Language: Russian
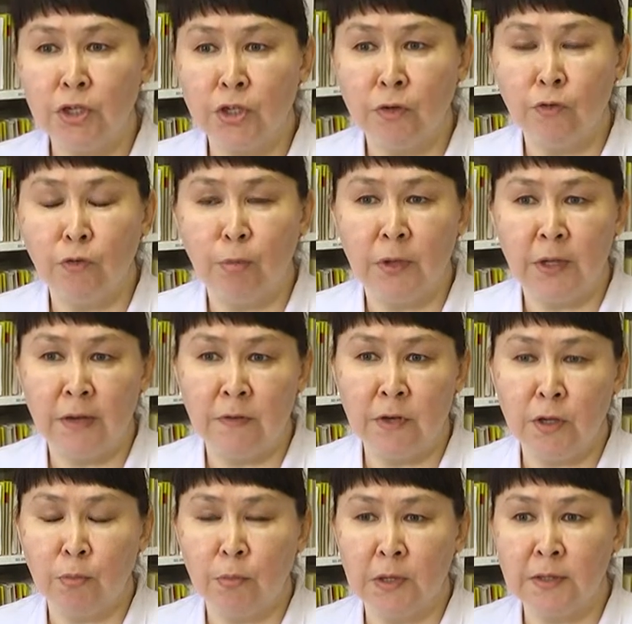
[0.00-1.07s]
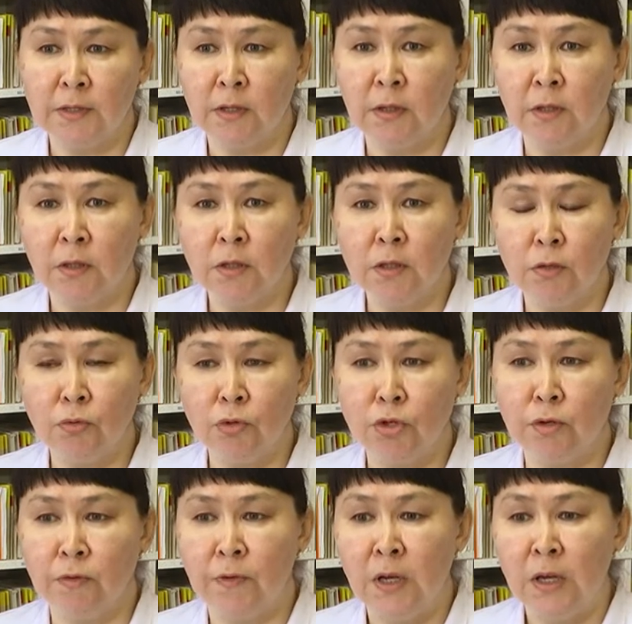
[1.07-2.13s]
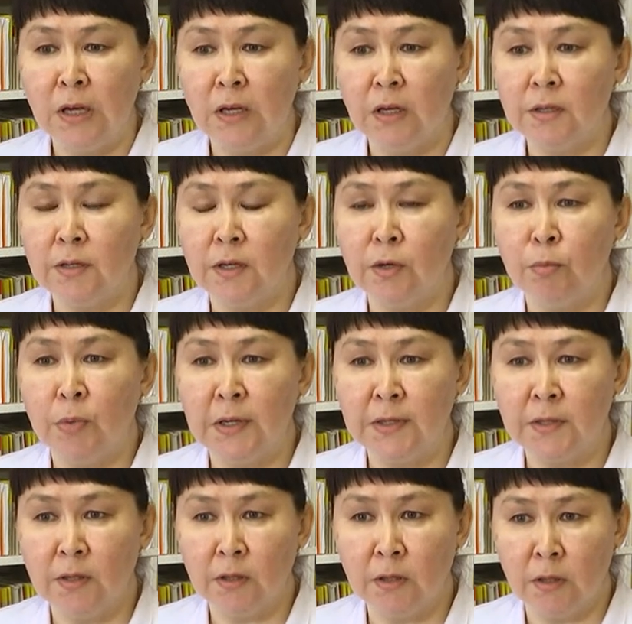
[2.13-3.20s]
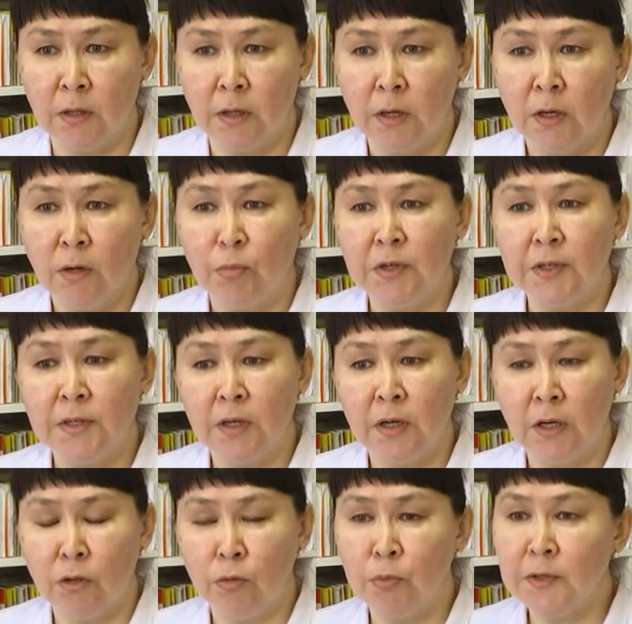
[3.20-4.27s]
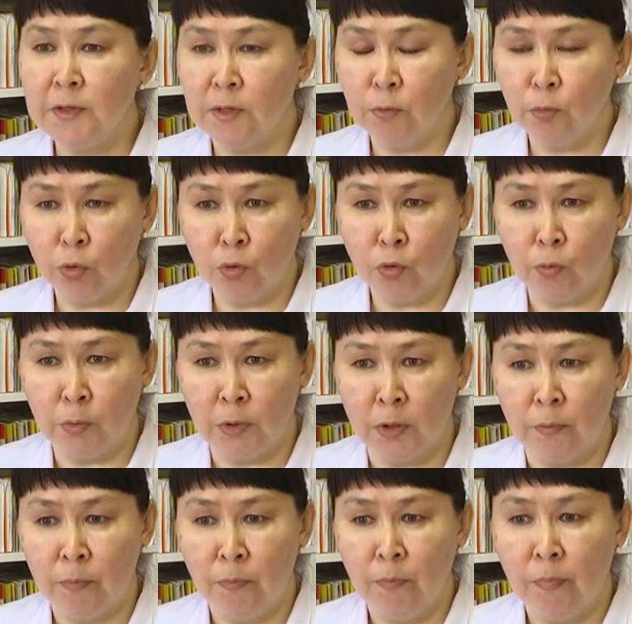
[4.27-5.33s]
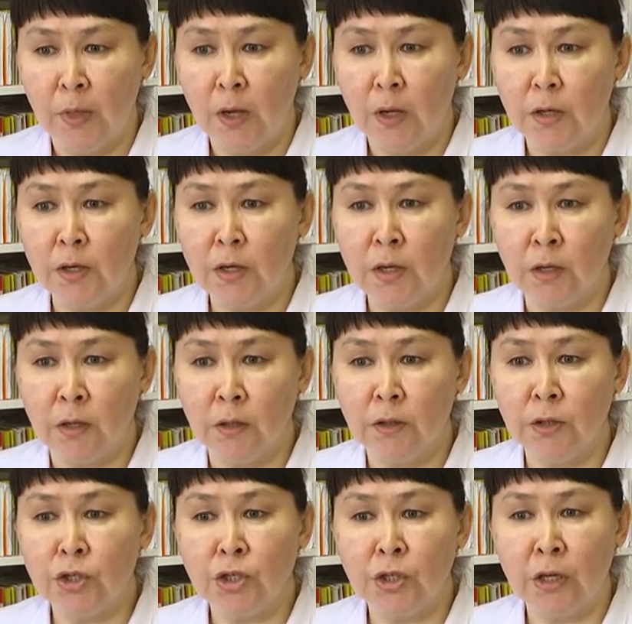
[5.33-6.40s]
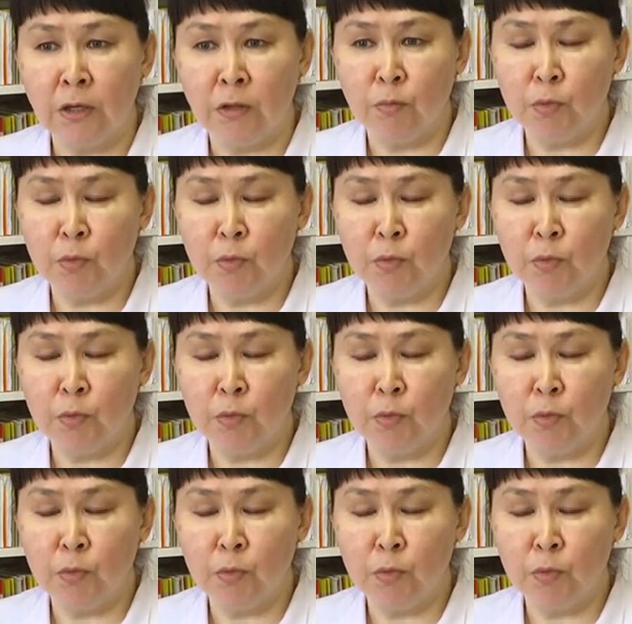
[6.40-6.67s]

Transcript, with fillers: чем в половине процентах случаев эти гепатиты протекают бессимптомно и начинают